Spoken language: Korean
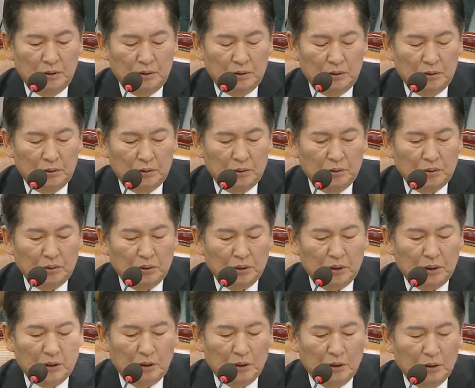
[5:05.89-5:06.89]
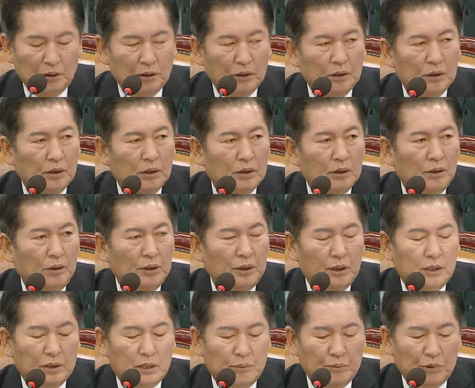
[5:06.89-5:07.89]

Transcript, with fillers: 어, 조속히 회의에